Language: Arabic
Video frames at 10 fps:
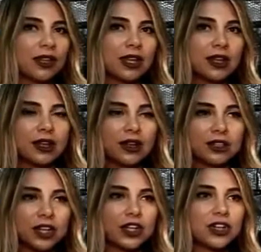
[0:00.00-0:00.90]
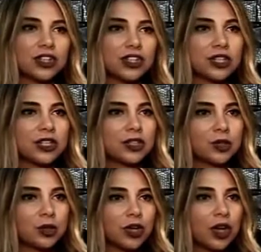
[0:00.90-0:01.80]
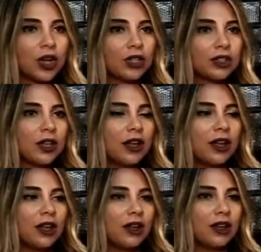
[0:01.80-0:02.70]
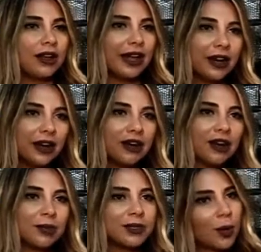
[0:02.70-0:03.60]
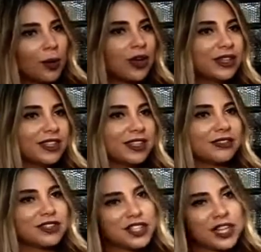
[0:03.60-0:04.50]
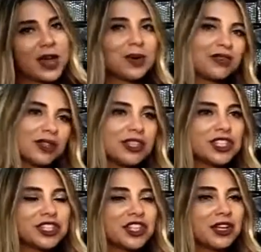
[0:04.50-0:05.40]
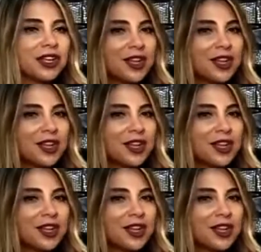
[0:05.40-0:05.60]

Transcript: في آه، طناجر روتات آه، علب صواني فنجين قهوه فنجين شاي